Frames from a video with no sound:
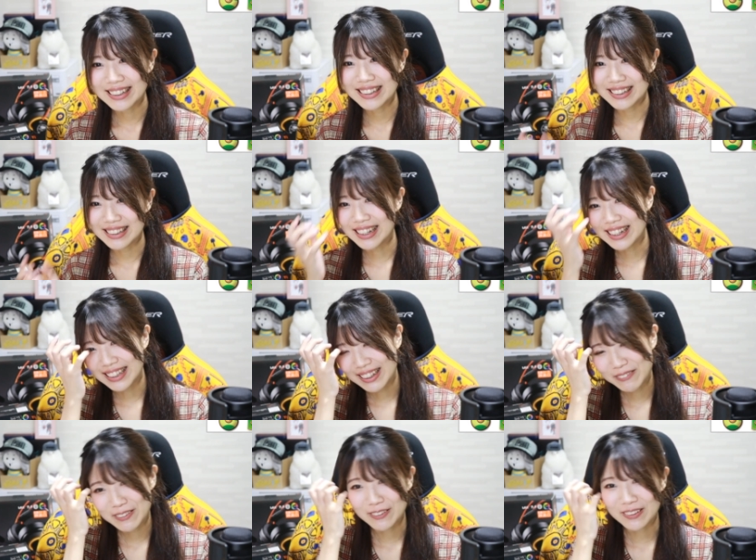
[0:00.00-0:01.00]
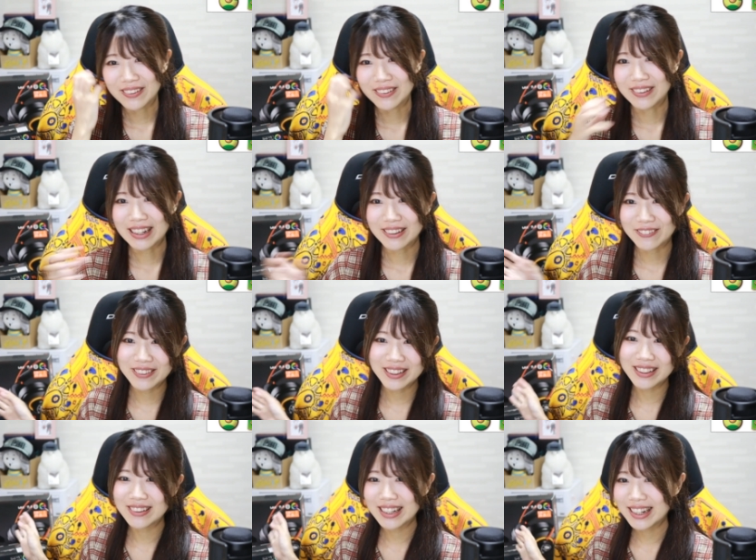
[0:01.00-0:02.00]
信で食べると、こっ
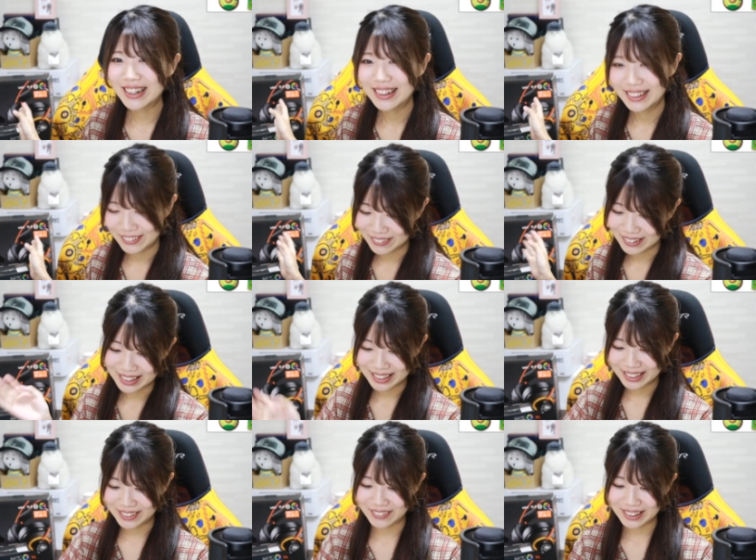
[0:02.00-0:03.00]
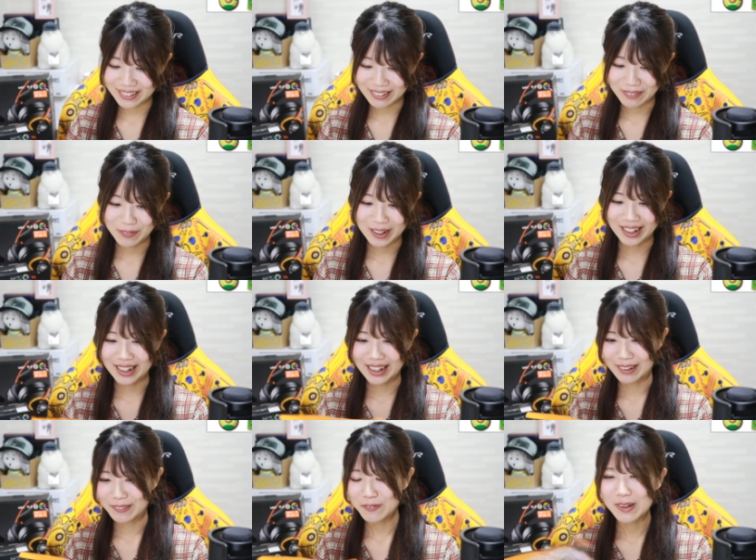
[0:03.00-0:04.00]
ちのね、紹介に支障が出るかもやか
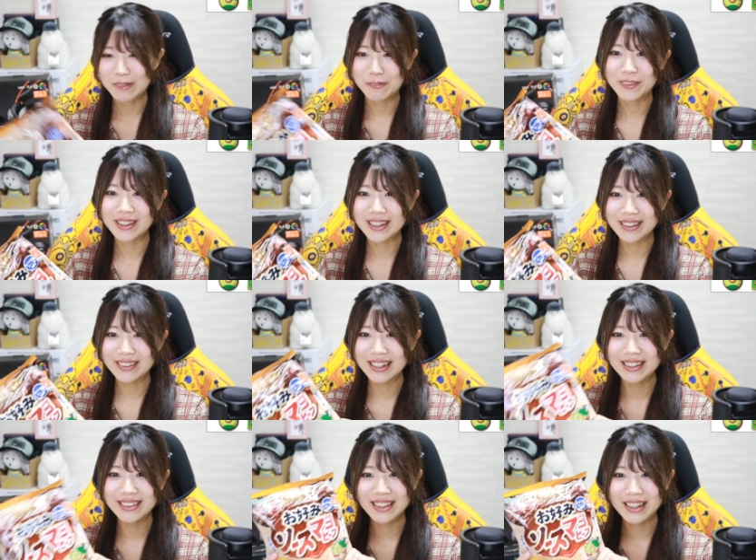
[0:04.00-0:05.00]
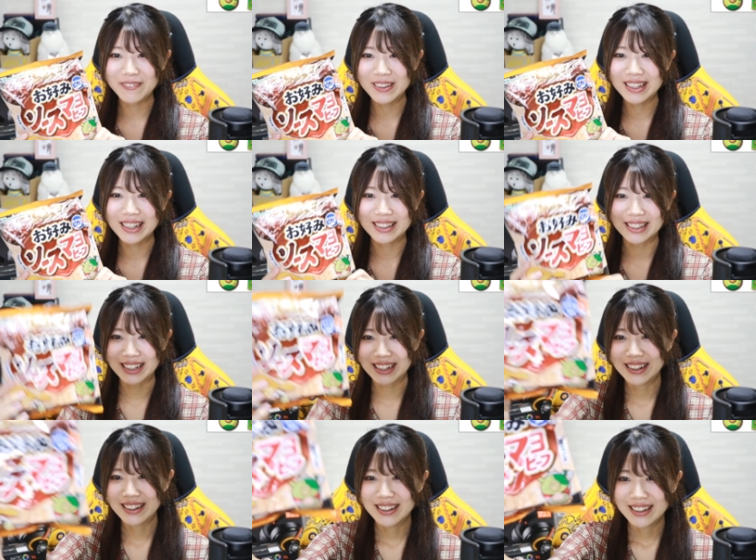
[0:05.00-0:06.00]
ら、もうせっかく関西弁なんで
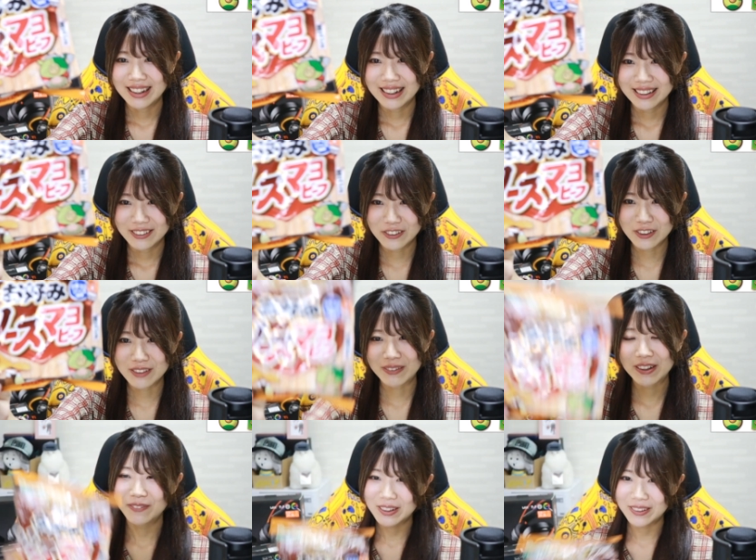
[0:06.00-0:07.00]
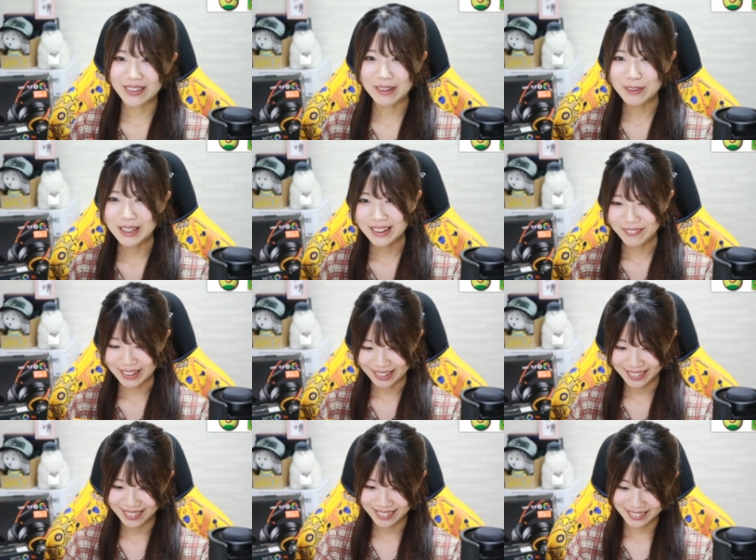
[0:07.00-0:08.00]
ね、ソースマヨビーフ食べていきます。